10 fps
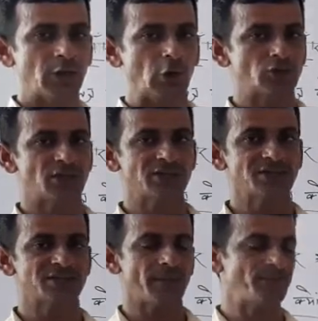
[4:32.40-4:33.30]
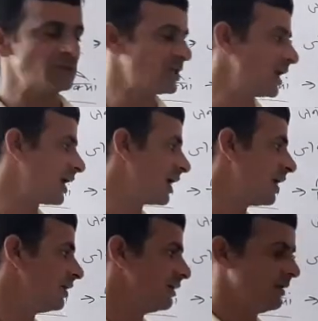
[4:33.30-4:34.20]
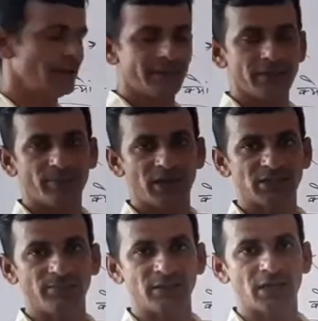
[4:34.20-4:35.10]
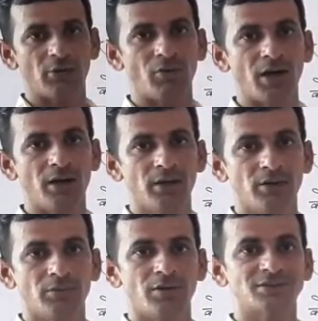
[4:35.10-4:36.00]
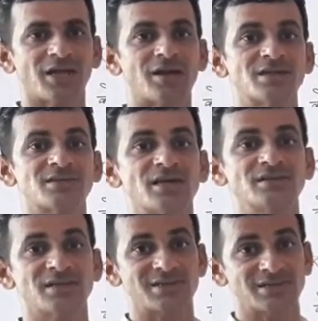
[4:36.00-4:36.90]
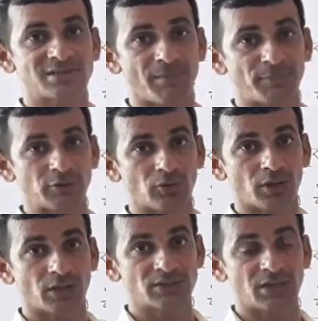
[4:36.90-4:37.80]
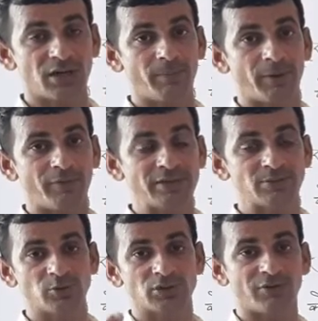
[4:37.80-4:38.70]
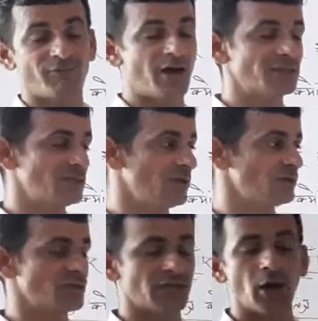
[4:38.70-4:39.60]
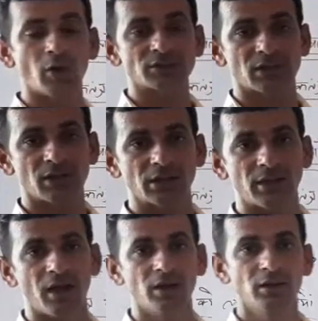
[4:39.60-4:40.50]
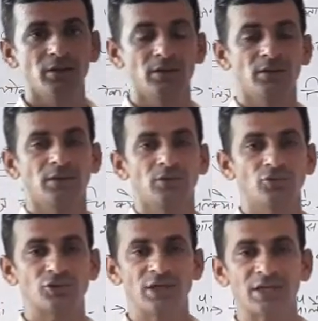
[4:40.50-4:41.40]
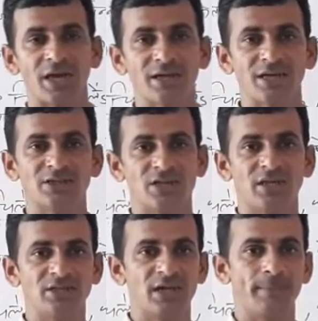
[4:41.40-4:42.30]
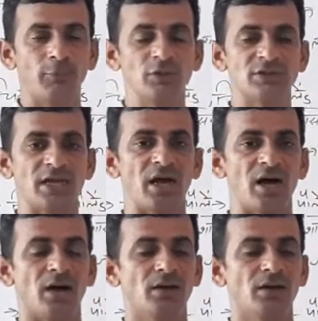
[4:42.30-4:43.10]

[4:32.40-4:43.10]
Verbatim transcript: लोकतंत्र स्थापित किया गया लेकिन बाद में क्या हुआ वहाँ तानाशाही शासन स्थापित हो गया जनरल परवेज मुशरफ वहाँ तीनों सेनाओं का जनरल था उसने क्या किया धीरे धीरे पूरी सेना